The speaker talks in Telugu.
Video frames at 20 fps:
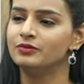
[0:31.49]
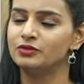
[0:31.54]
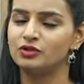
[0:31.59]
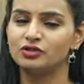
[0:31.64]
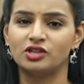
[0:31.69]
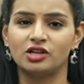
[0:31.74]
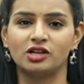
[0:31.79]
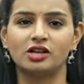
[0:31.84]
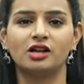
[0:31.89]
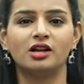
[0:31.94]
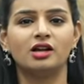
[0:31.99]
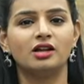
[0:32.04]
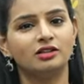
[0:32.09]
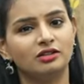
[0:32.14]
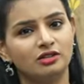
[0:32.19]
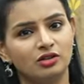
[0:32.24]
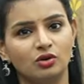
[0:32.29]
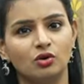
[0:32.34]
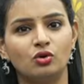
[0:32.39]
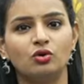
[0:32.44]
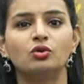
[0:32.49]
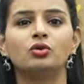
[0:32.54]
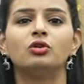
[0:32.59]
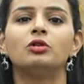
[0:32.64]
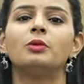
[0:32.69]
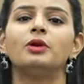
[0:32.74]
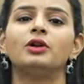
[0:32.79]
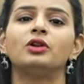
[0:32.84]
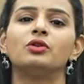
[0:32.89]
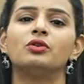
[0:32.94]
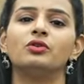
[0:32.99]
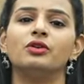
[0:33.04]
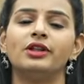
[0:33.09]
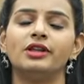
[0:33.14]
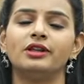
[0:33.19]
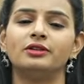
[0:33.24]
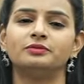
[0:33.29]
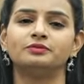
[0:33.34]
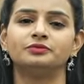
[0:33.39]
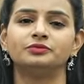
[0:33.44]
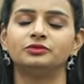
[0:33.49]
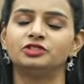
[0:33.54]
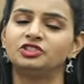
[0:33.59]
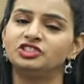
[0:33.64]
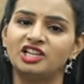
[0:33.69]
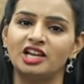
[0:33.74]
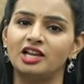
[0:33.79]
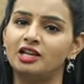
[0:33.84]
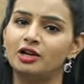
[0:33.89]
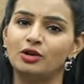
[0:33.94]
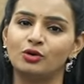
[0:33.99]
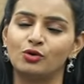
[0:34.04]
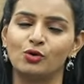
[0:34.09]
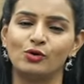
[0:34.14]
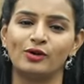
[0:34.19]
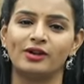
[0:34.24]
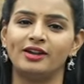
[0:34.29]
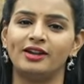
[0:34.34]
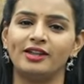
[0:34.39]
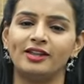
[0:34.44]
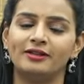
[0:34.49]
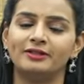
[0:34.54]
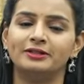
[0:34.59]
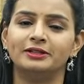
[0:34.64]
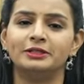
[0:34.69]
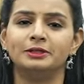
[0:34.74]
సో చక్కగా గొడుగులు పట్టుకోండి స్టైల్ అనుకోకండి